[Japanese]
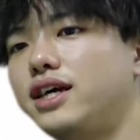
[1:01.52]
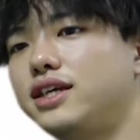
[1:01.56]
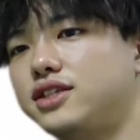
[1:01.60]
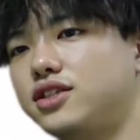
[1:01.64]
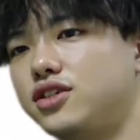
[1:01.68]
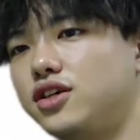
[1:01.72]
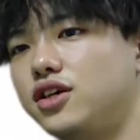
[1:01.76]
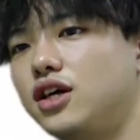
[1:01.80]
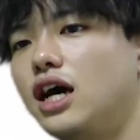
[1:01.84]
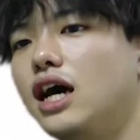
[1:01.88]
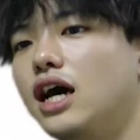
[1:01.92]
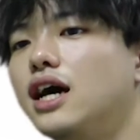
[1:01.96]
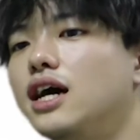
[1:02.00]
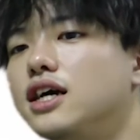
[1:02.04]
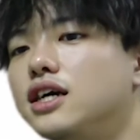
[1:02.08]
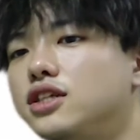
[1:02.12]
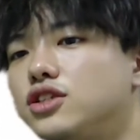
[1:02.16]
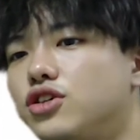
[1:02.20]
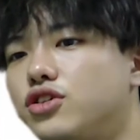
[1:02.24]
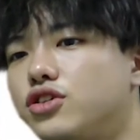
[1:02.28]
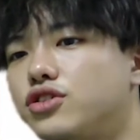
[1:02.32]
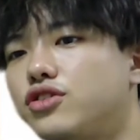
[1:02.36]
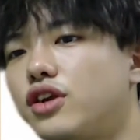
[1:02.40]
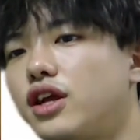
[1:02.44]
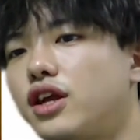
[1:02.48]
S、
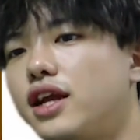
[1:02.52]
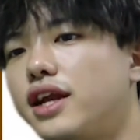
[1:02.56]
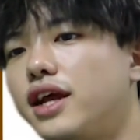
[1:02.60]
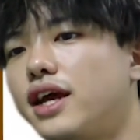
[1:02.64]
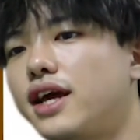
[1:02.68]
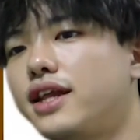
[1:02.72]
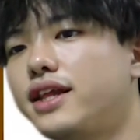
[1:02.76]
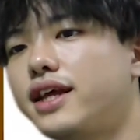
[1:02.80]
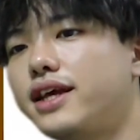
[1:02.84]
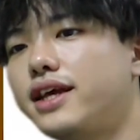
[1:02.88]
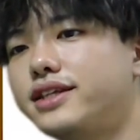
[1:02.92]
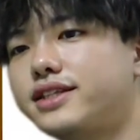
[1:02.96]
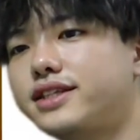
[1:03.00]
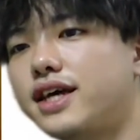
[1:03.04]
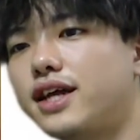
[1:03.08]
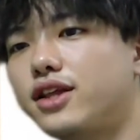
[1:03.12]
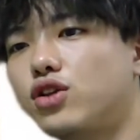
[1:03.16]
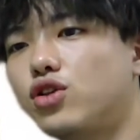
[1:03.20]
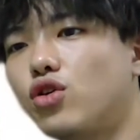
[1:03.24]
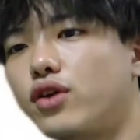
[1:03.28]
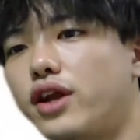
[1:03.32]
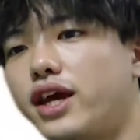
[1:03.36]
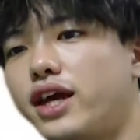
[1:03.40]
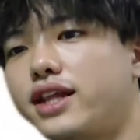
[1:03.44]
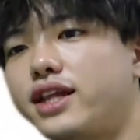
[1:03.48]
それぞれ0.3
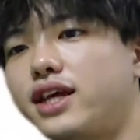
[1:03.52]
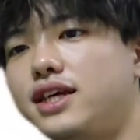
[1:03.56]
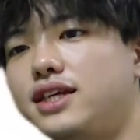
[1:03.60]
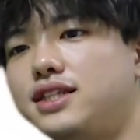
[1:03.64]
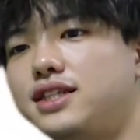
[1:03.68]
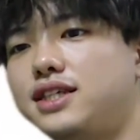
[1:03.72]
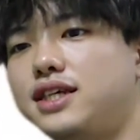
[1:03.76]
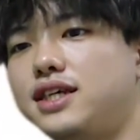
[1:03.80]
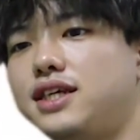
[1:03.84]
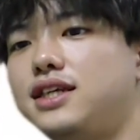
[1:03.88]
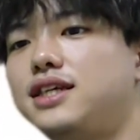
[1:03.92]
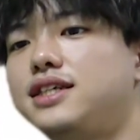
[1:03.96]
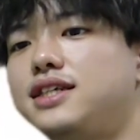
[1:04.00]
と0.1